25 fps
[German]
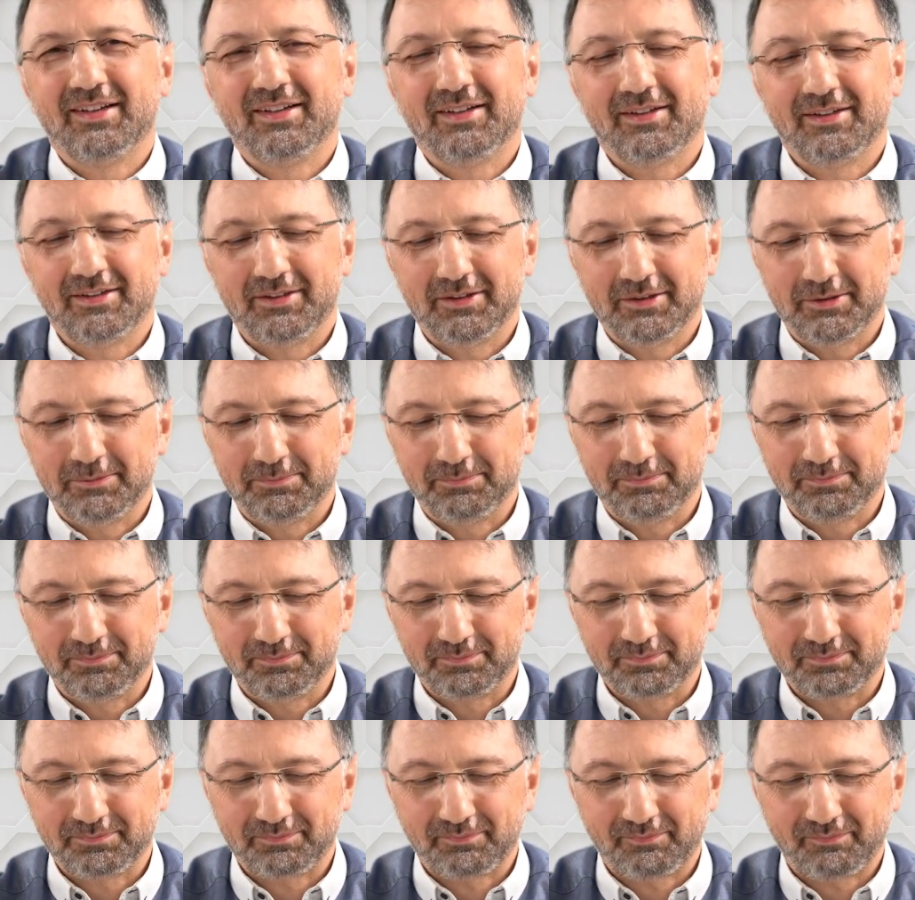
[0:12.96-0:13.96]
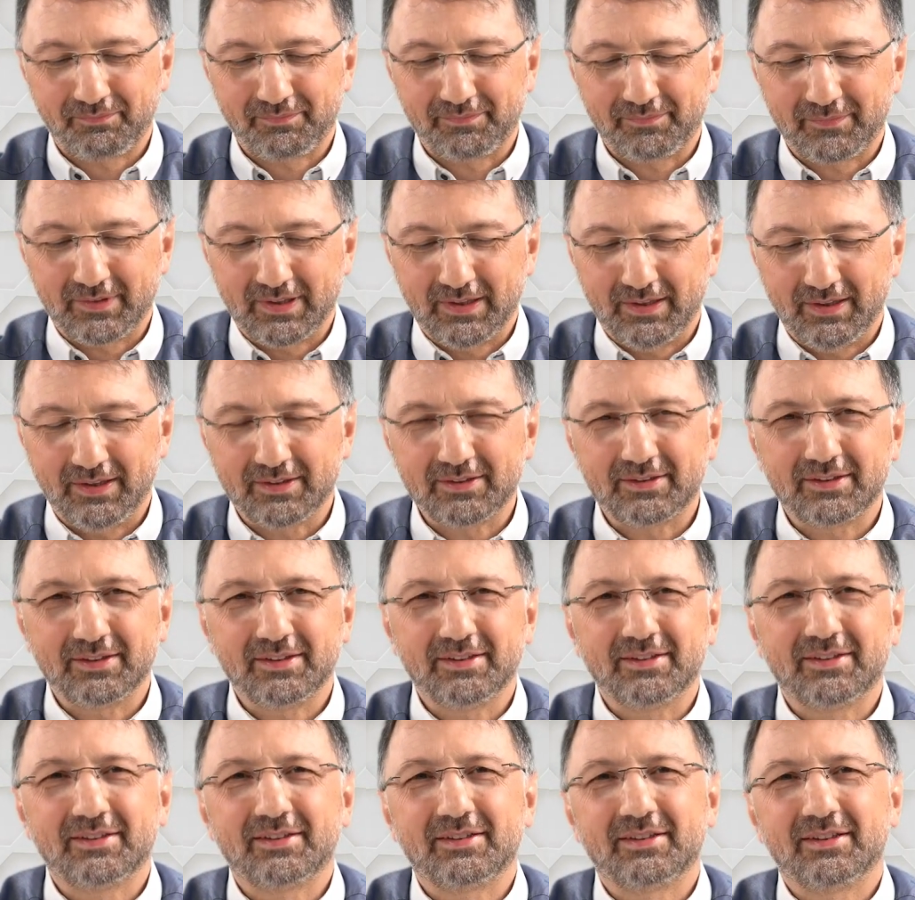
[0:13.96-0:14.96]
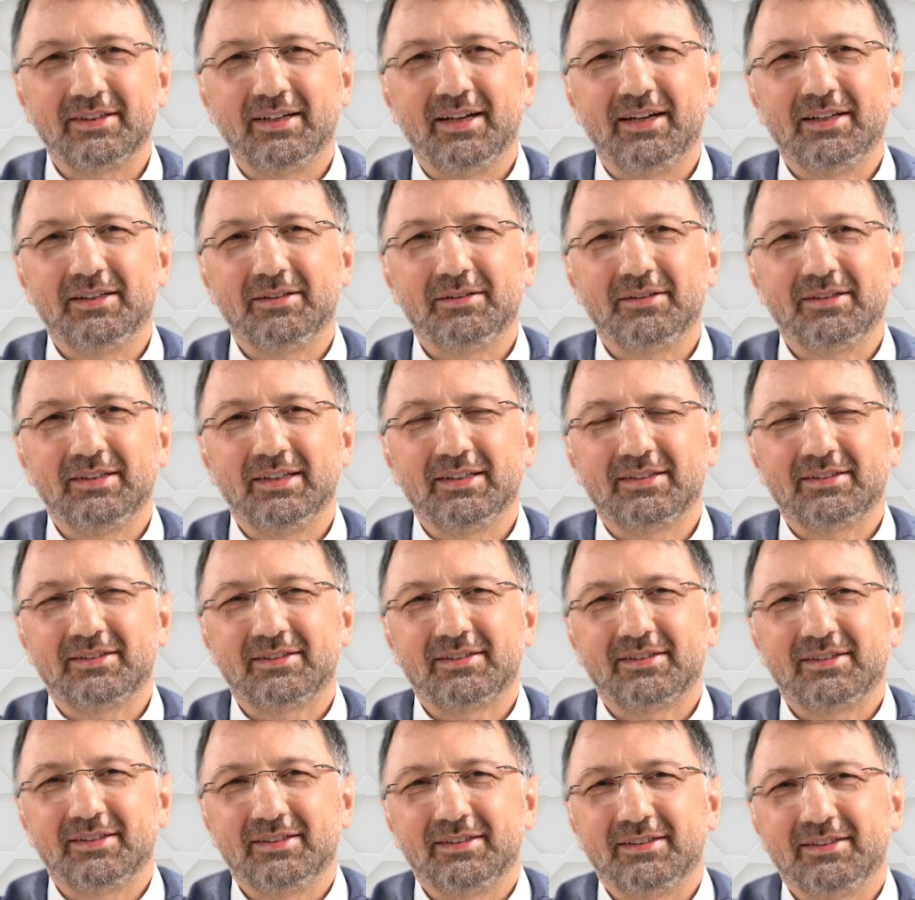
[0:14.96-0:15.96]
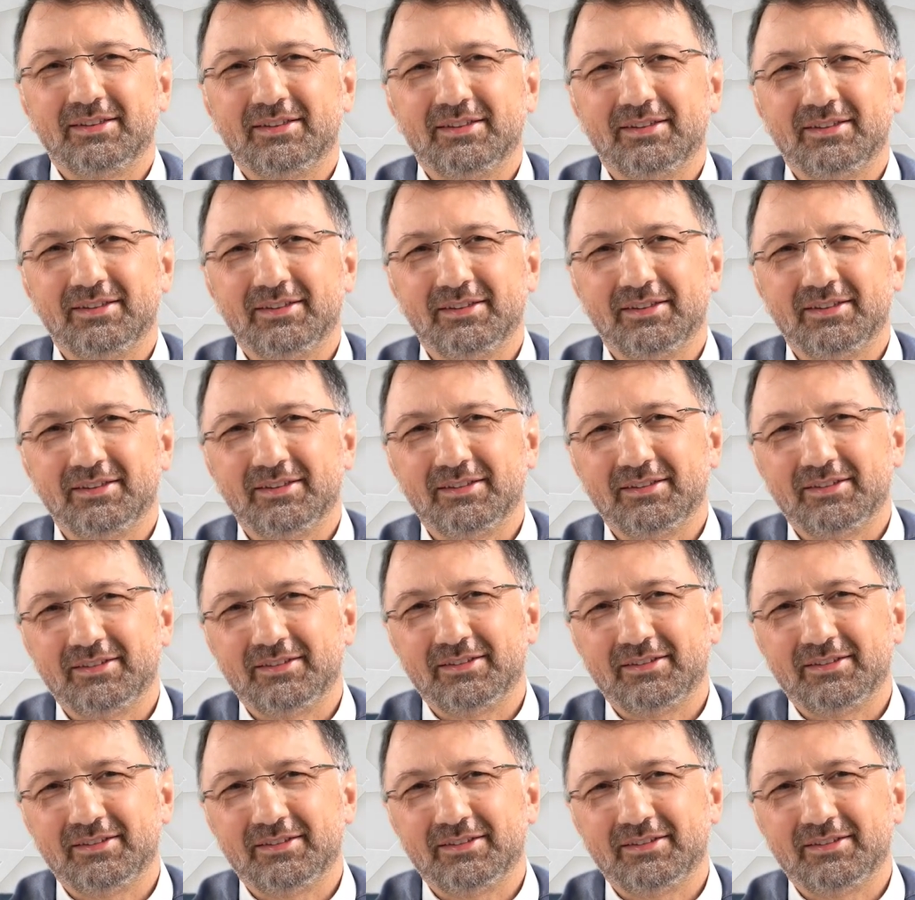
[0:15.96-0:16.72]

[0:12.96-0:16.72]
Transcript: Ähm, es ist ein jetzt äh, äh